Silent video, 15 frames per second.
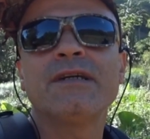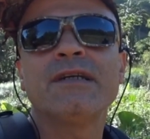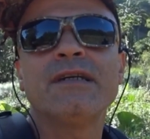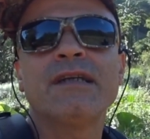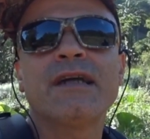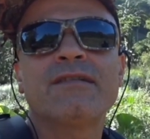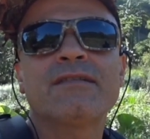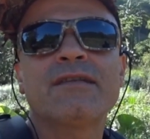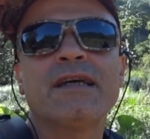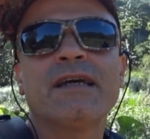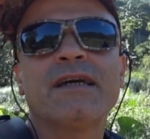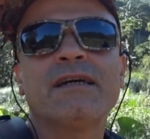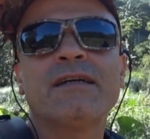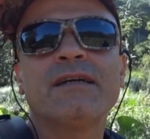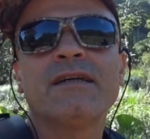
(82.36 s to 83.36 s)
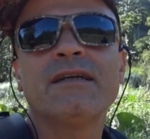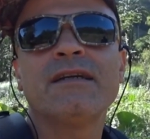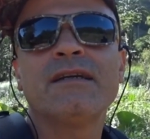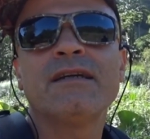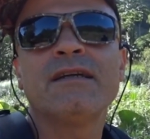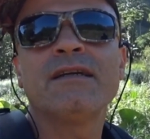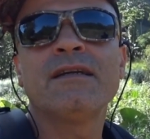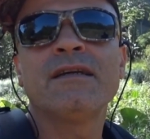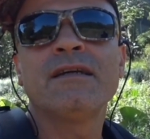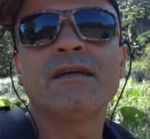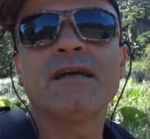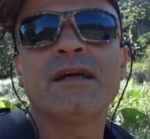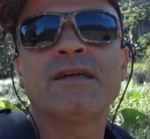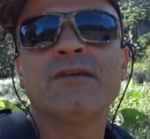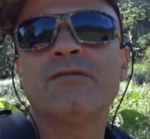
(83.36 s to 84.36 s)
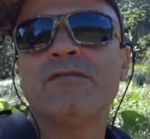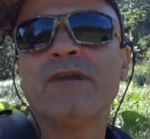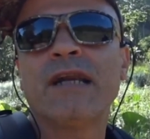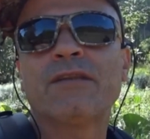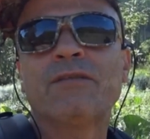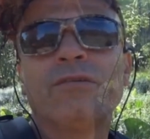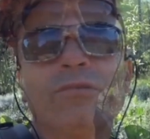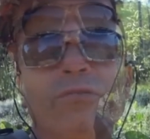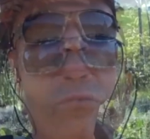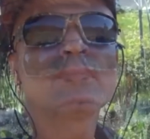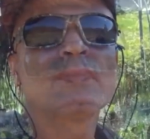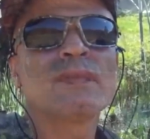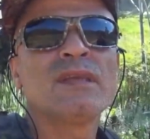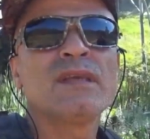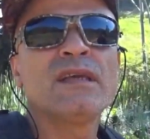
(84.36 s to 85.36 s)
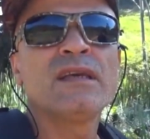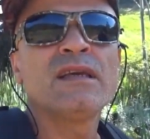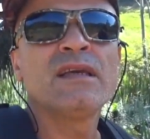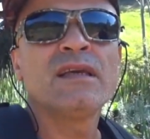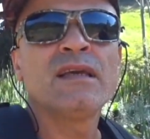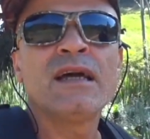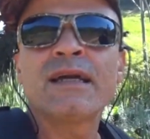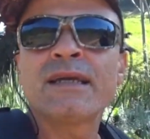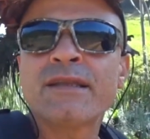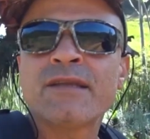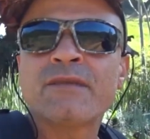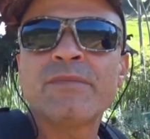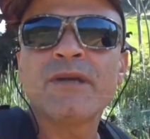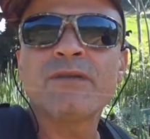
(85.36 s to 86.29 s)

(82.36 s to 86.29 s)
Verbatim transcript: aqui na serra, aqui no Vale do Rio. Aqui também